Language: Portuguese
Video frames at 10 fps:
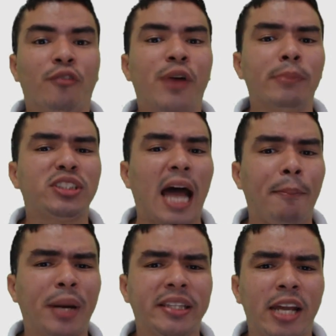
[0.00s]
Vamos estar
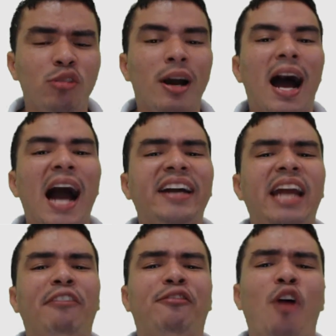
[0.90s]
aprendendo a
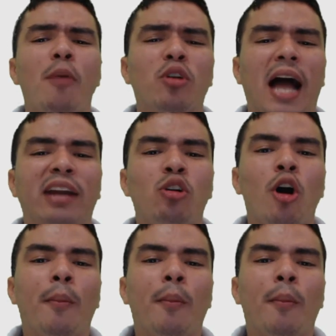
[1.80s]
criar formulário